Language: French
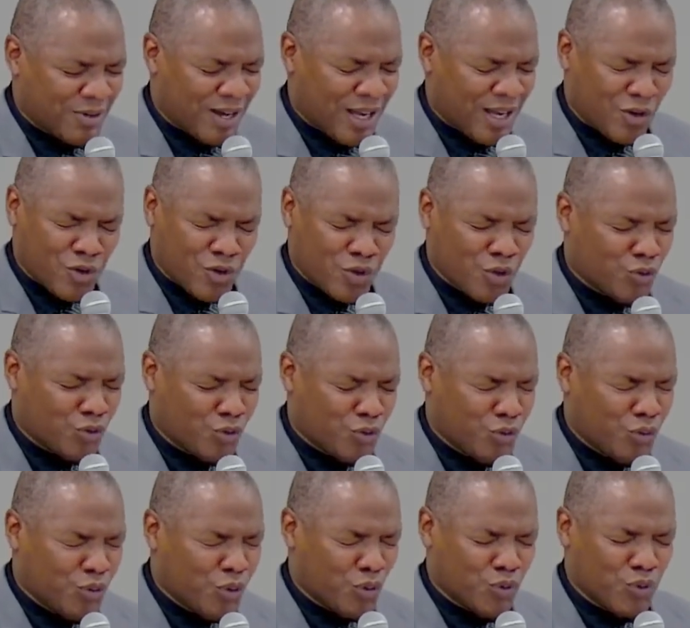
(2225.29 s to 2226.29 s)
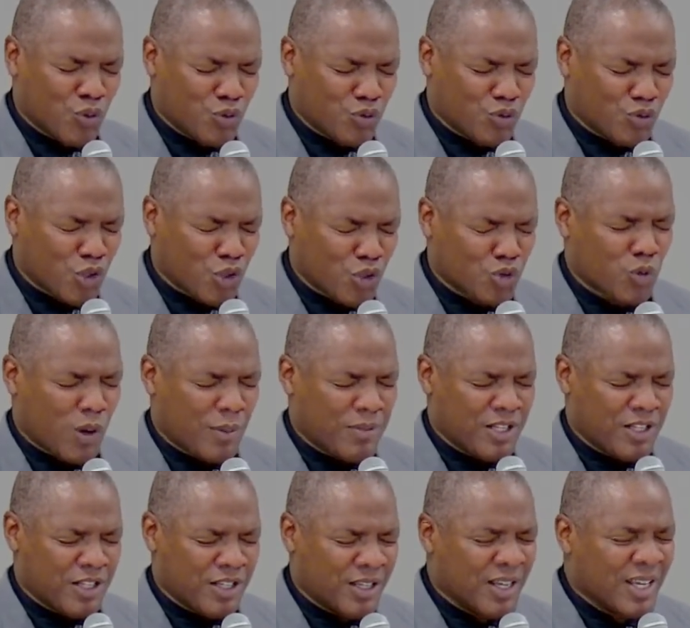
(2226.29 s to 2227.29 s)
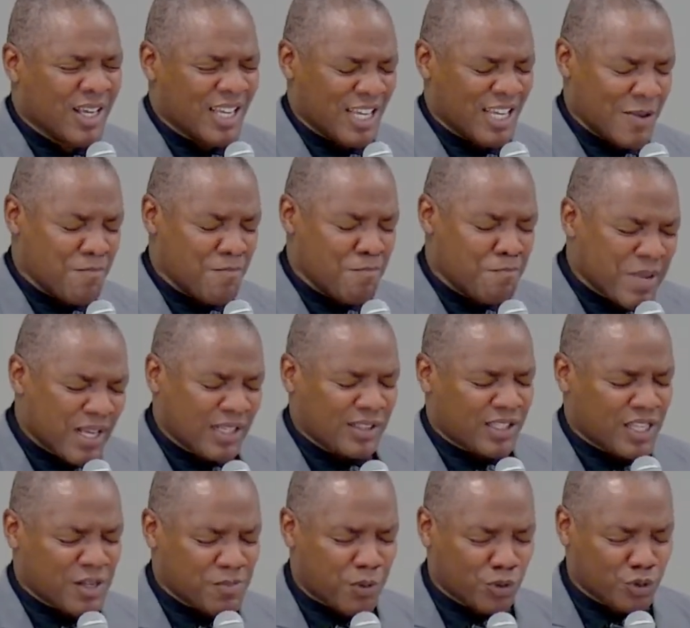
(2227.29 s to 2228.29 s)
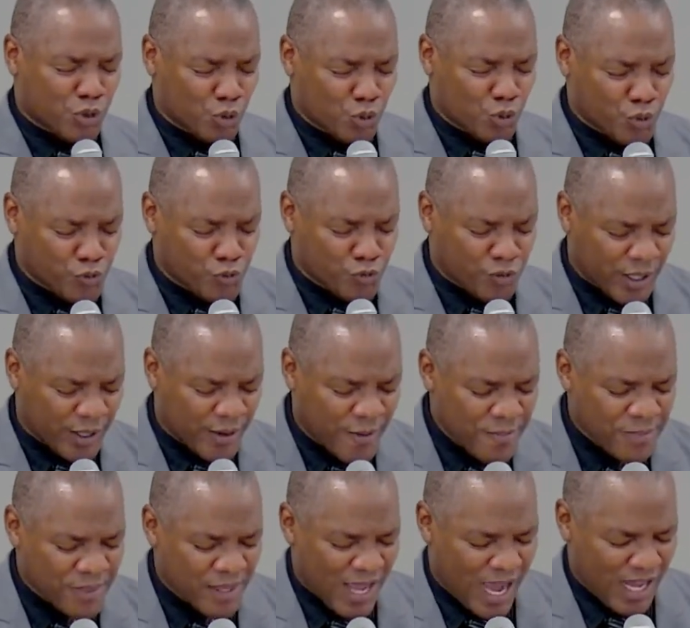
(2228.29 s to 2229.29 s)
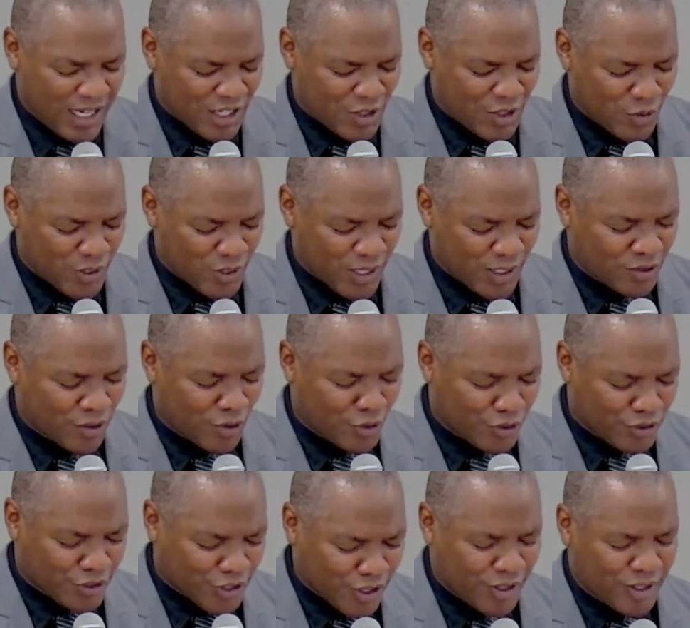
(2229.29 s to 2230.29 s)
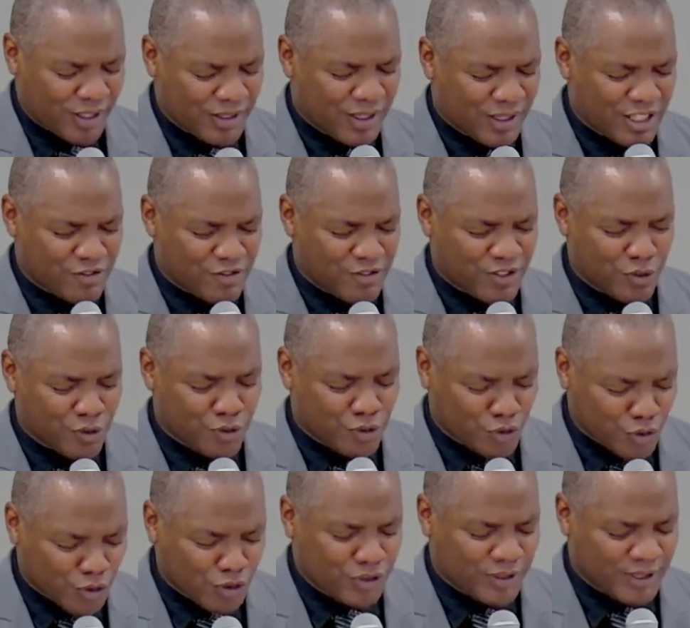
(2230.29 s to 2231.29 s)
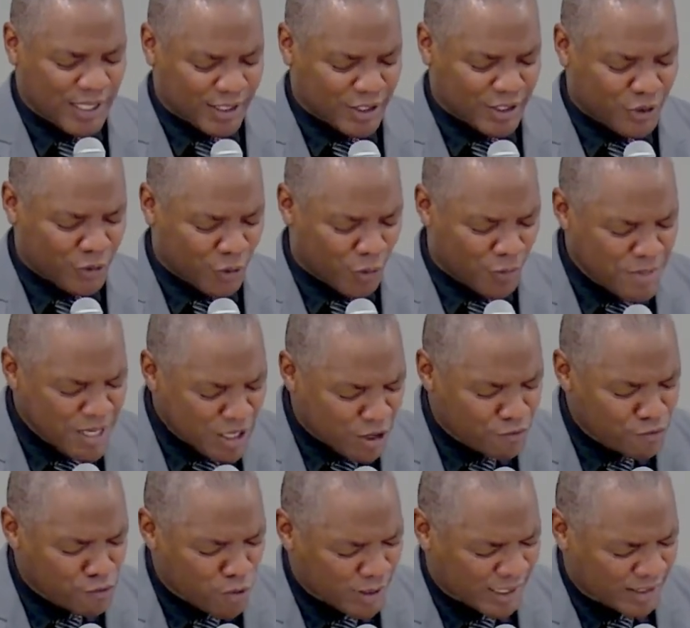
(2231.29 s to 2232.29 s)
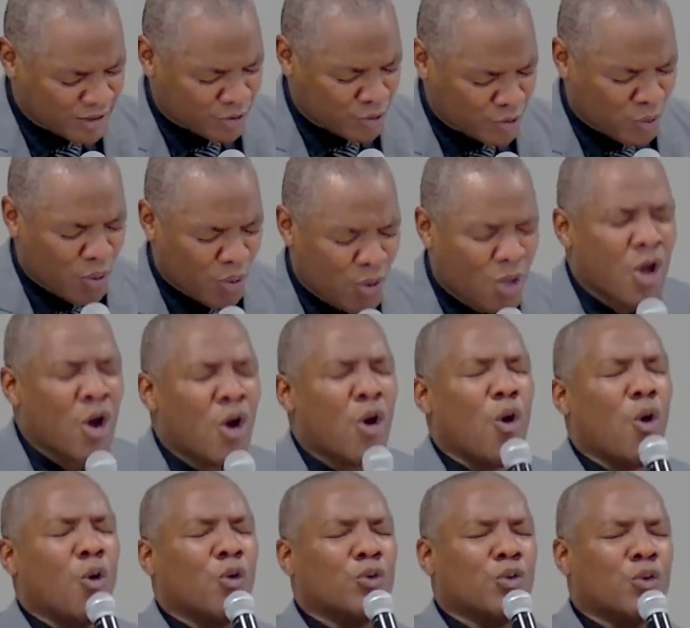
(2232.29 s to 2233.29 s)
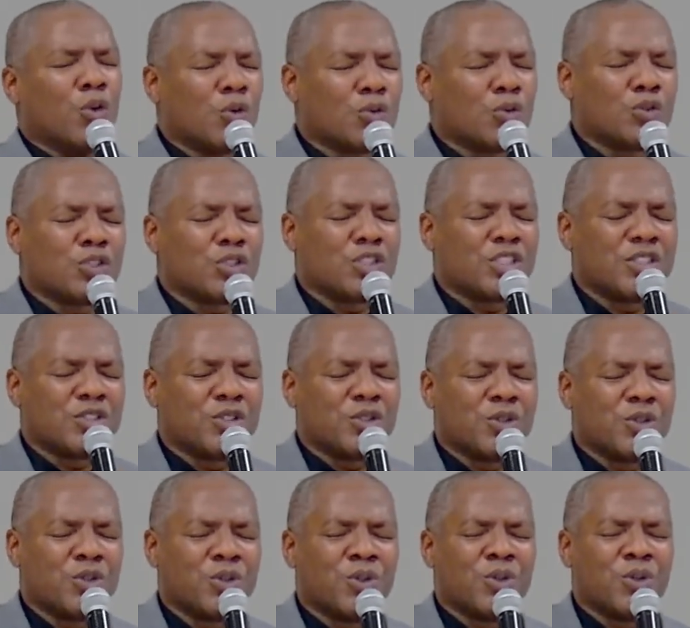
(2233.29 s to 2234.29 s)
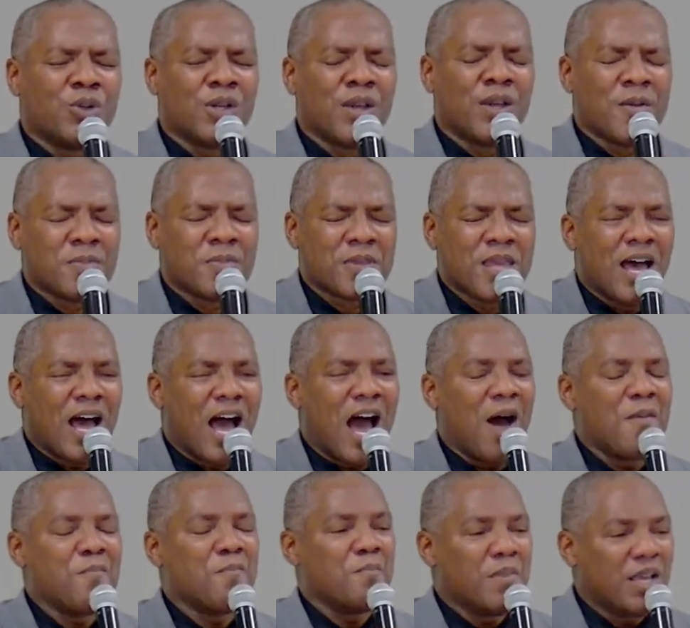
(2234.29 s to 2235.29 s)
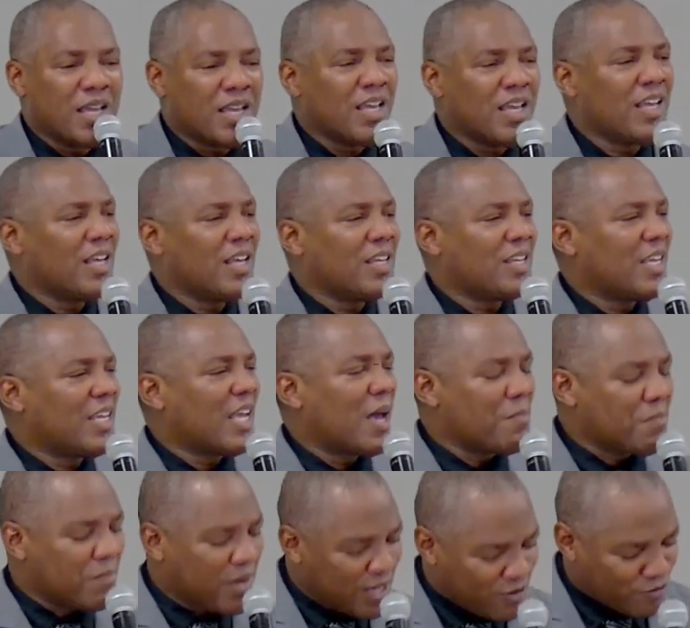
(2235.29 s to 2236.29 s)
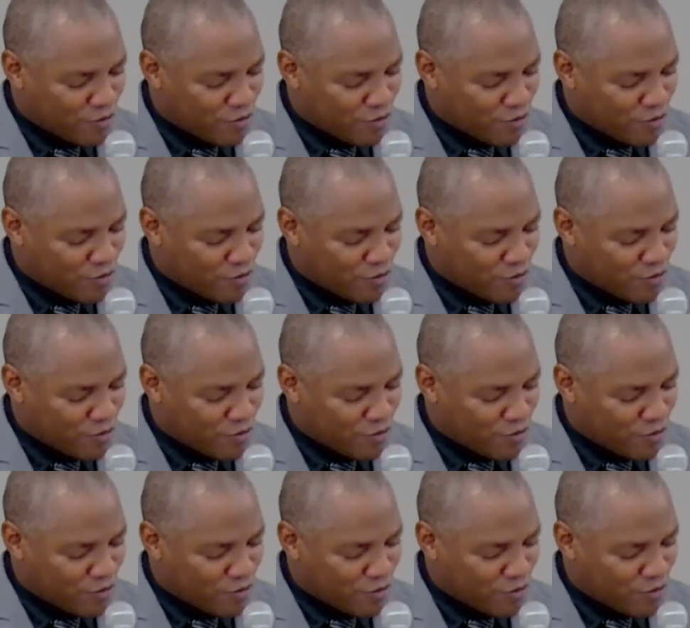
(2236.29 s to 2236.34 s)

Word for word: Alors que ton nom seul soit béni. Et merci pour ce que tu fais. Alléluia, dans le cœur et dans les vies de ceux et de celles qui ont mis leur foi en action. Au nom de Jésus. Amen et Amen.